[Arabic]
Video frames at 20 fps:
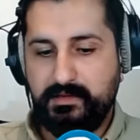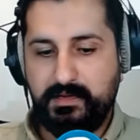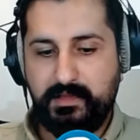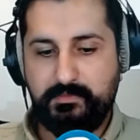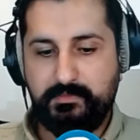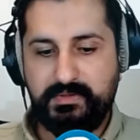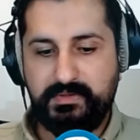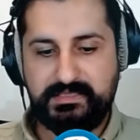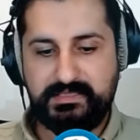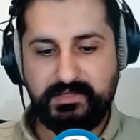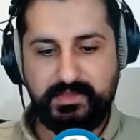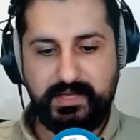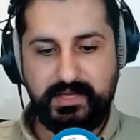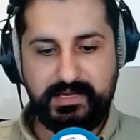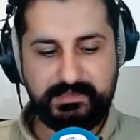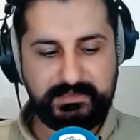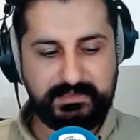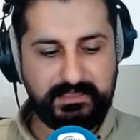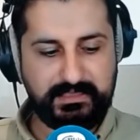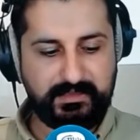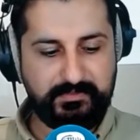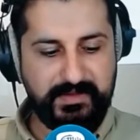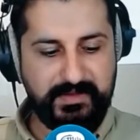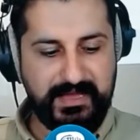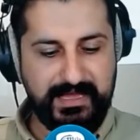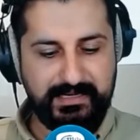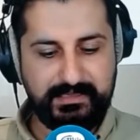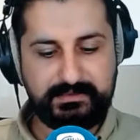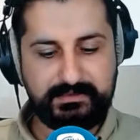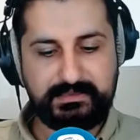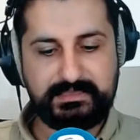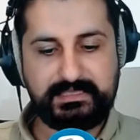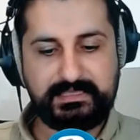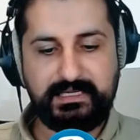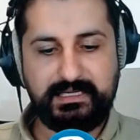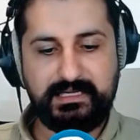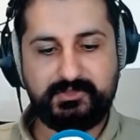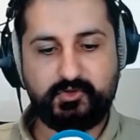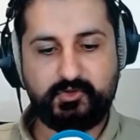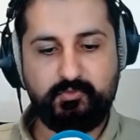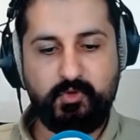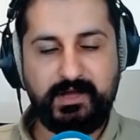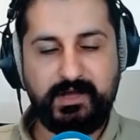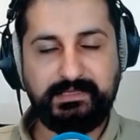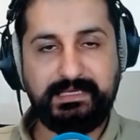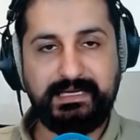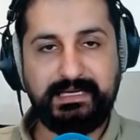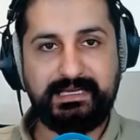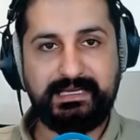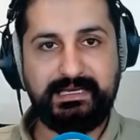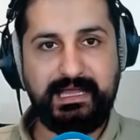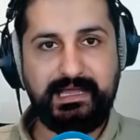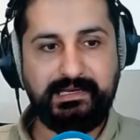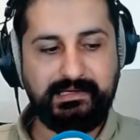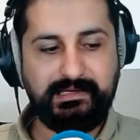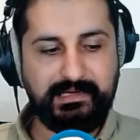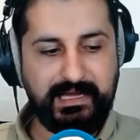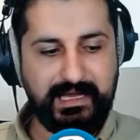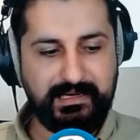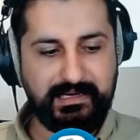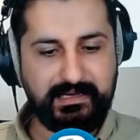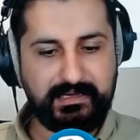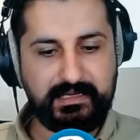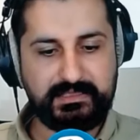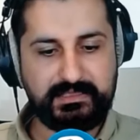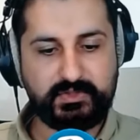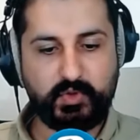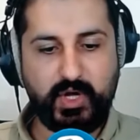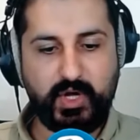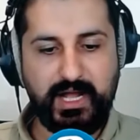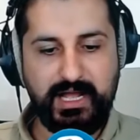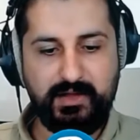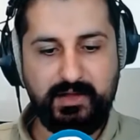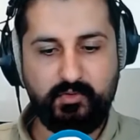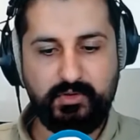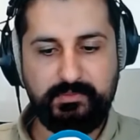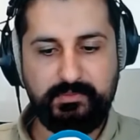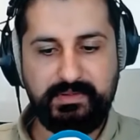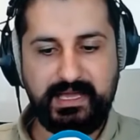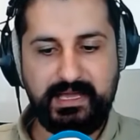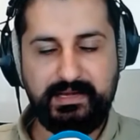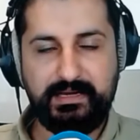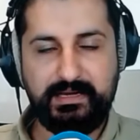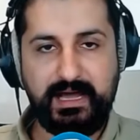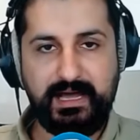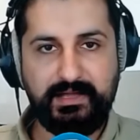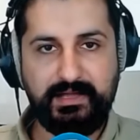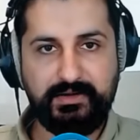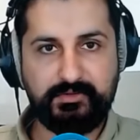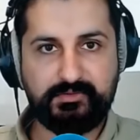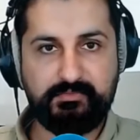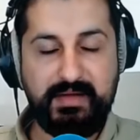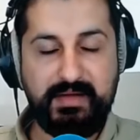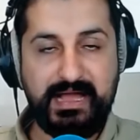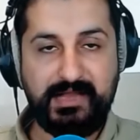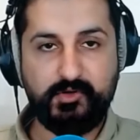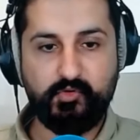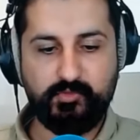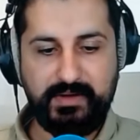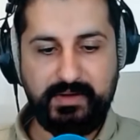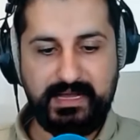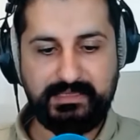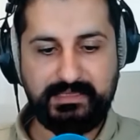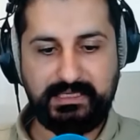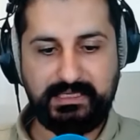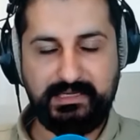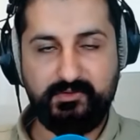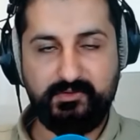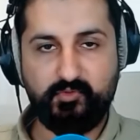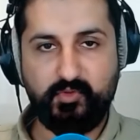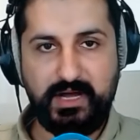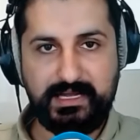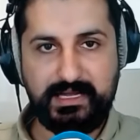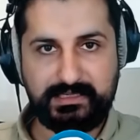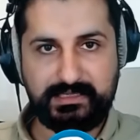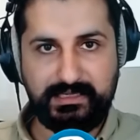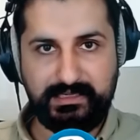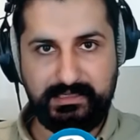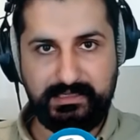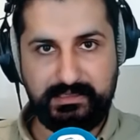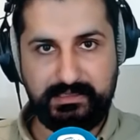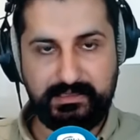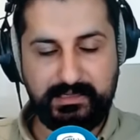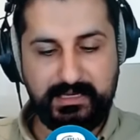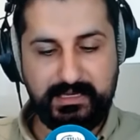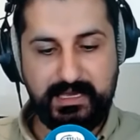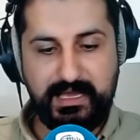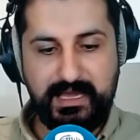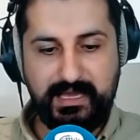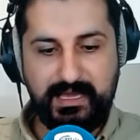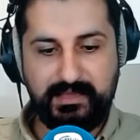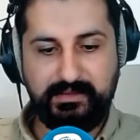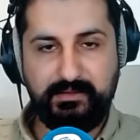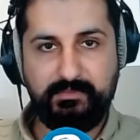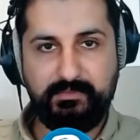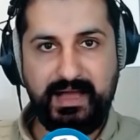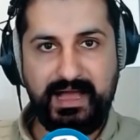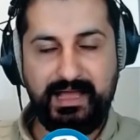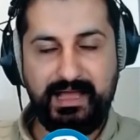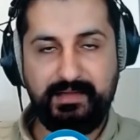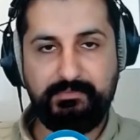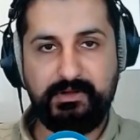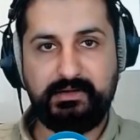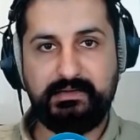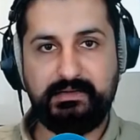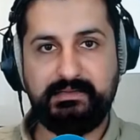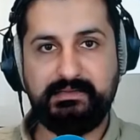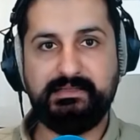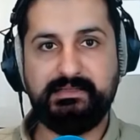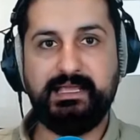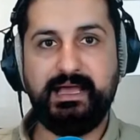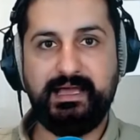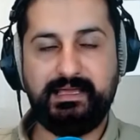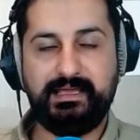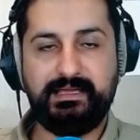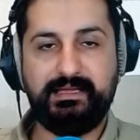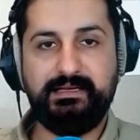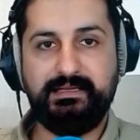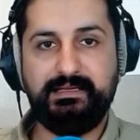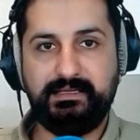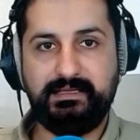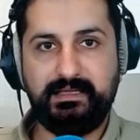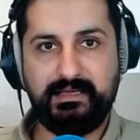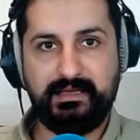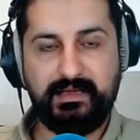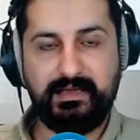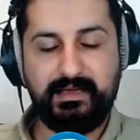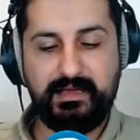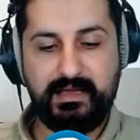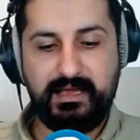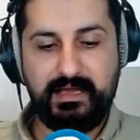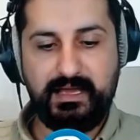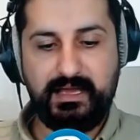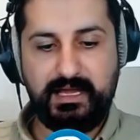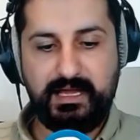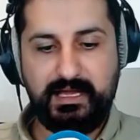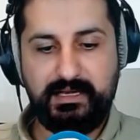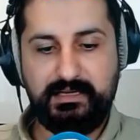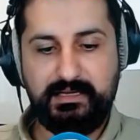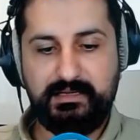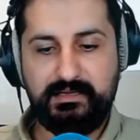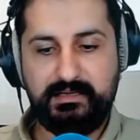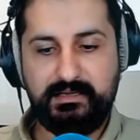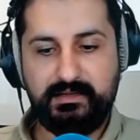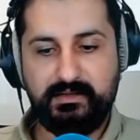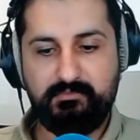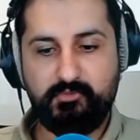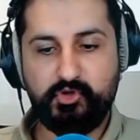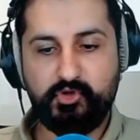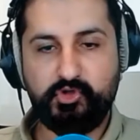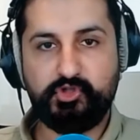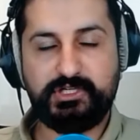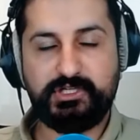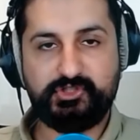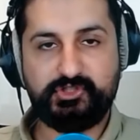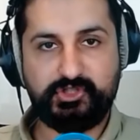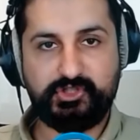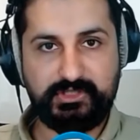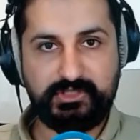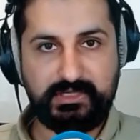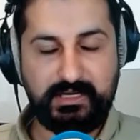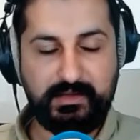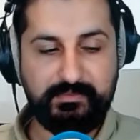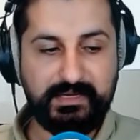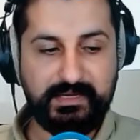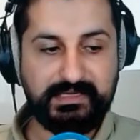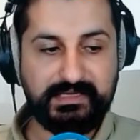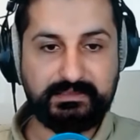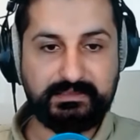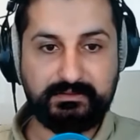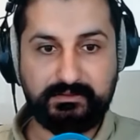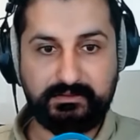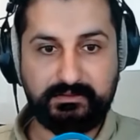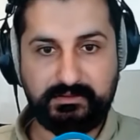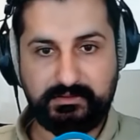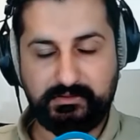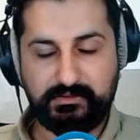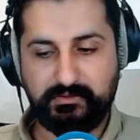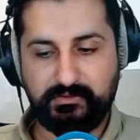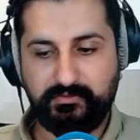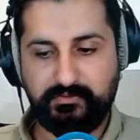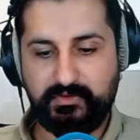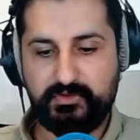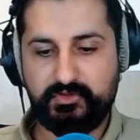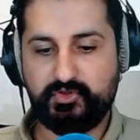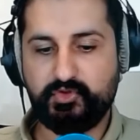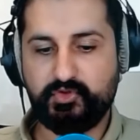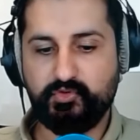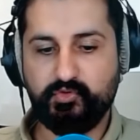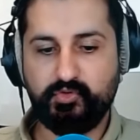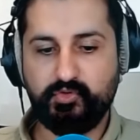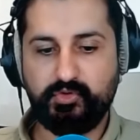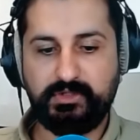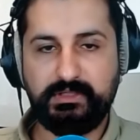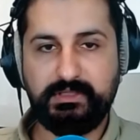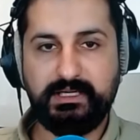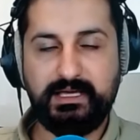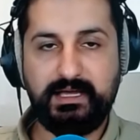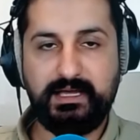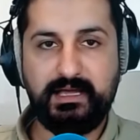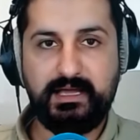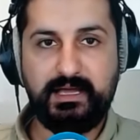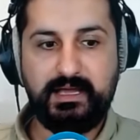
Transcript: بانتظار استقبال اتصالاتكم وايضا خلال الحلقه ساحاول بان اعرض معلومات عن واقع هذه المعابر الداخليه المنتشره باتت في سوريا